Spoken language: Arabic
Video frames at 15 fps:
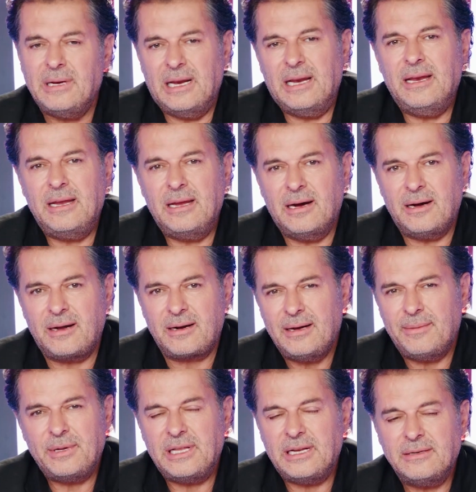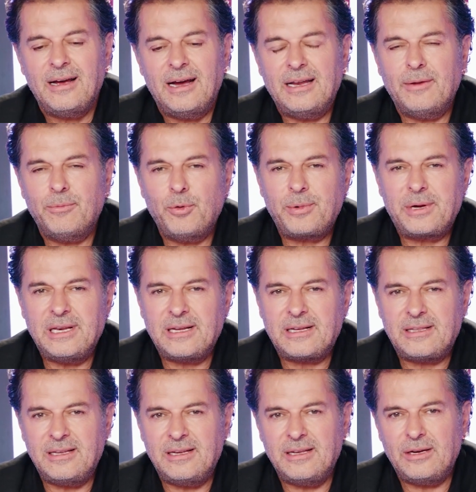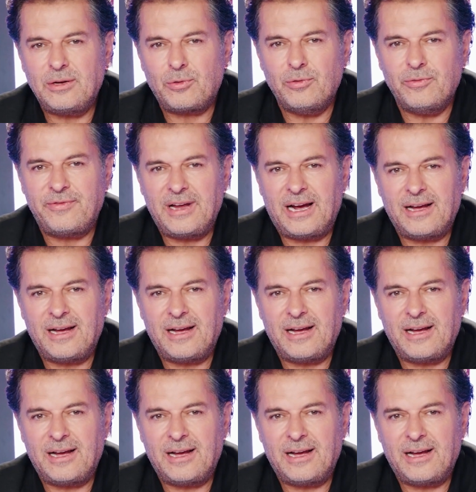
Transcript: بالانهيار أبدا أنا ممكن كثير يكون في